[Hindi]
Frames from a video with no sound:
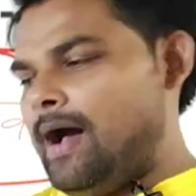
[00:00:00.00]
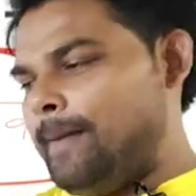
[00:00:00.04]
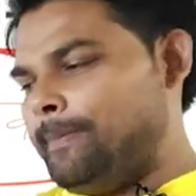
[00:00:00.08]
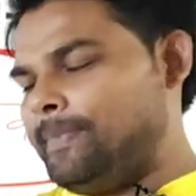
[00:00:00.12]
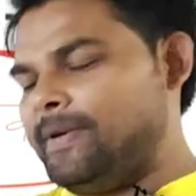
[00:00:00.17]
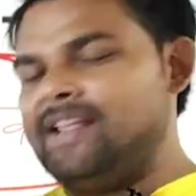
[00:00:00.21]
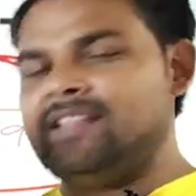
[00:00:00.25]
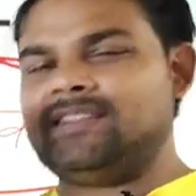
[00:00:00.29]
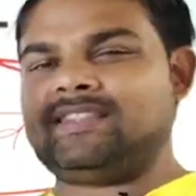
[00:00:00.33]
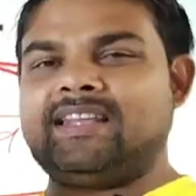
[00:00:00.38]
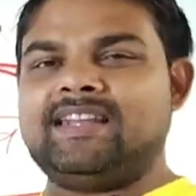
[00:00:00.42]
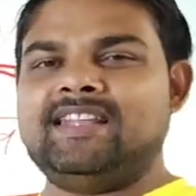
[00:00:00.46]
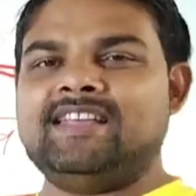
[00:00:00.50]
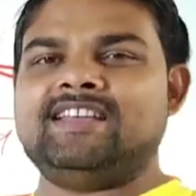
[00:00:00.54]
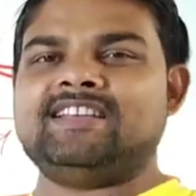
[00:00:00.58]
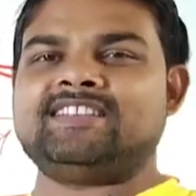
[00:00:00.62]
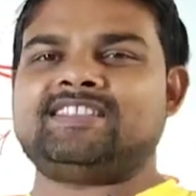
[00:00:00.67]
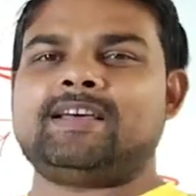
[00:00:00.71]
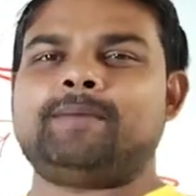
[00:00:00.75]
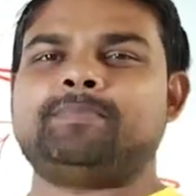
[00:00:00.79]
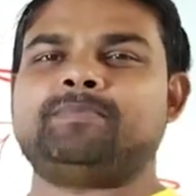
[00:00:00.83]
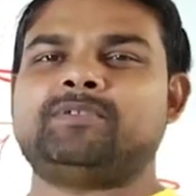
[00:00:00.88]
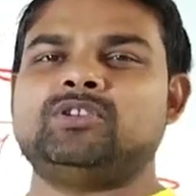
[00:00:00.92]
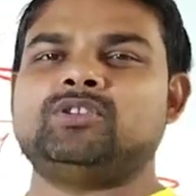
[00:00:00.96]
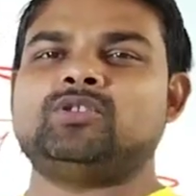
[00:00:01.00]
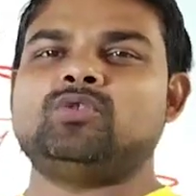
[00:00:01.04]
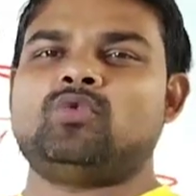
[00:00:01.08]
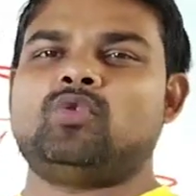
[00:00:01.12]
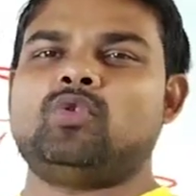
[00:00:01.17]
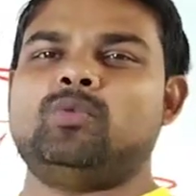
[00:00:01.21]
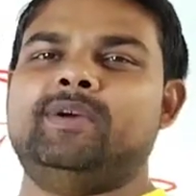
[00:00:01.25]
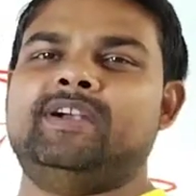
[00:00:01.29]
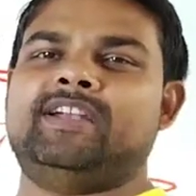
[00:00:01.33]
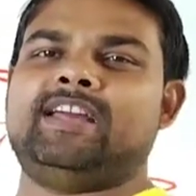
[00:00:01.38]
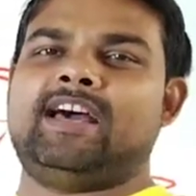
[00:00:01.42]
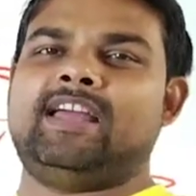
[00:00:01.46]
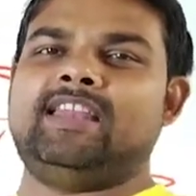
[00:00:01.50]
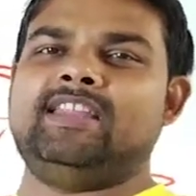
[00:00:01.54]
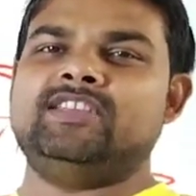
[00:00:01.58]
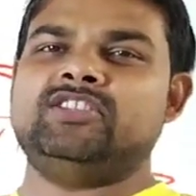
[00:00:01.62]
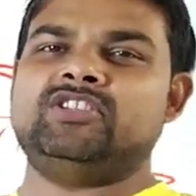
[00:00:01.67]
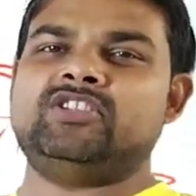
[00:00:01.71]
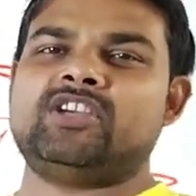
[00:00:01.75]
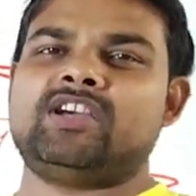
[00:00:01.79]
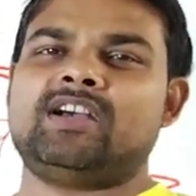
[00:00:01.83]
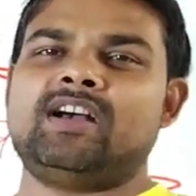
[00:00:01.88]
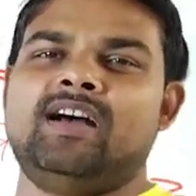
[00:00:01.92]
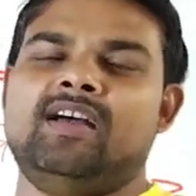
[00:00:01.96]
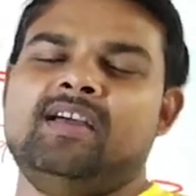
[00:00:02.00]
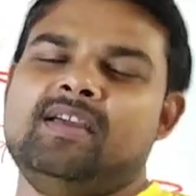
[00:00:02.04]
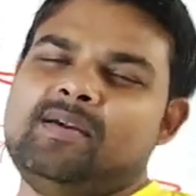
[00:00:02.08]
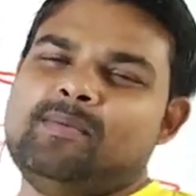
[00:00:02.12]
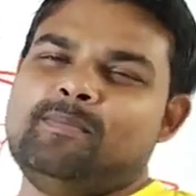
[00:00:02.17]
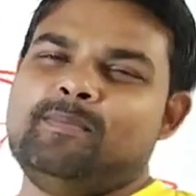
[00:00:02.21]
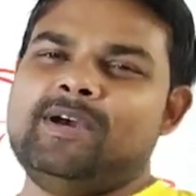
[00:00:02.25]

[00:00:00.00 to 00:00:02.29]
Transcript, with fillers: अपने तरीके से आप चीज़ों को बिठा लीजिएगा